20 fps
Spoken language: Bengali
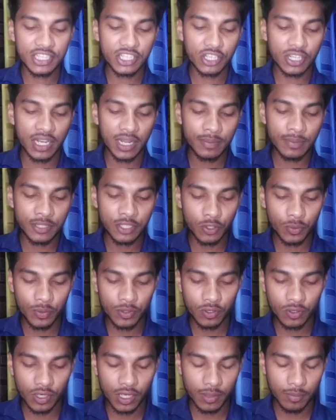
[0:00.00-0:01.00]
টিকটক অ্যাপসটি ওপেন
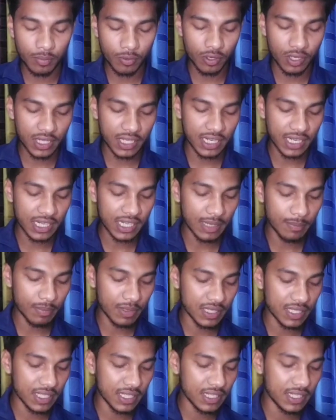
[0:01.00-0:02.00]
করার পর এখানে
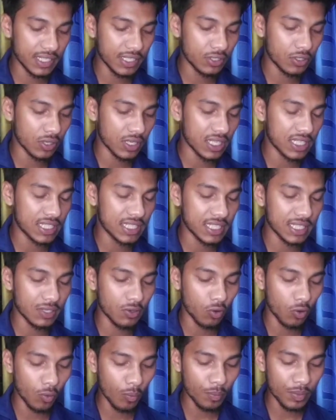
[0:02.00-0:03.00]
আপনাদের টিকটকের যে
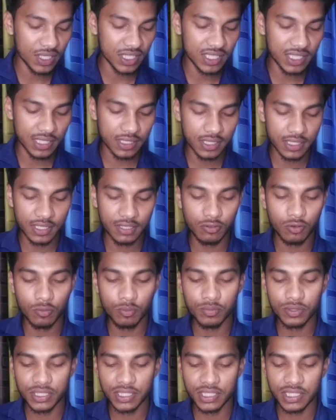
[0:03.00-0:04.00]
হোম পেজটি আছে হোম
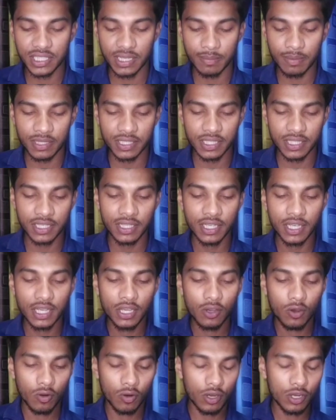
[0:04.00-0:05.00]
পেজটিতে আপনাদের
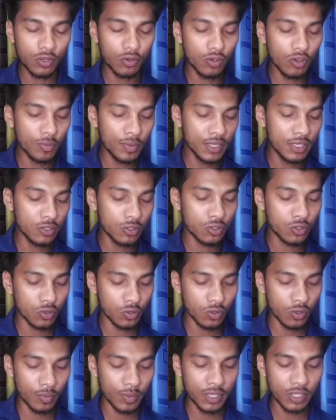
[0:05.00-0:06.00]
অনেকগুলো ভিডিও শো
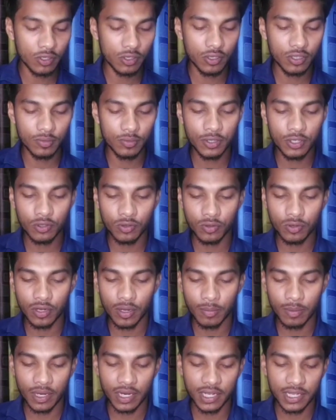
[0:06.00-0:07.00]
হবে এই ভিডিওগুলো
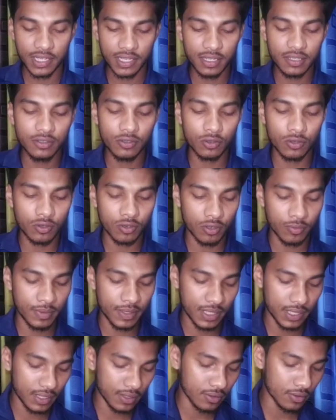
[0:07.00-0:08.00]
আপনারা ইগনোর
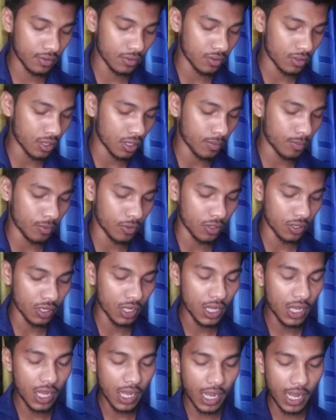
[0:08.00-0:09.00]
করবেন ইগনোর করার পর
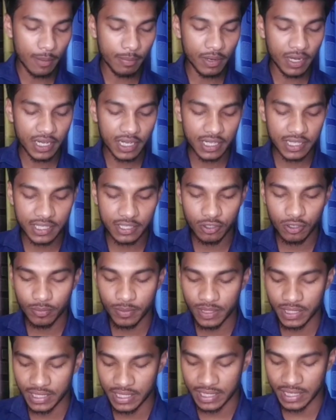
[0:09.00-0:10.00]
আপনারা এখানে কি
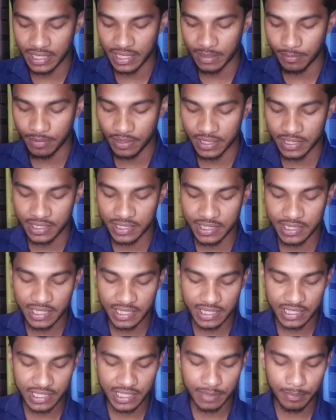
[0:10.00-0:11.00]
করবেন এখানে আপনাদের যে
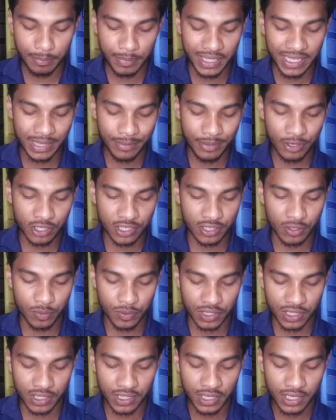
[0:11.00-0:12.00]
দেখতেছেন মি নামে একটা
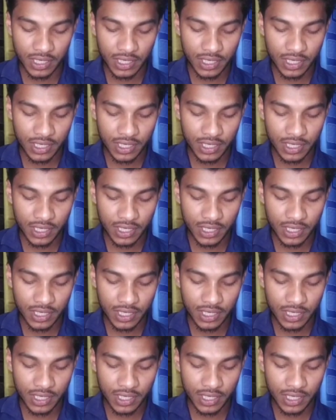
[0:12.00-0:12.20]
অপশান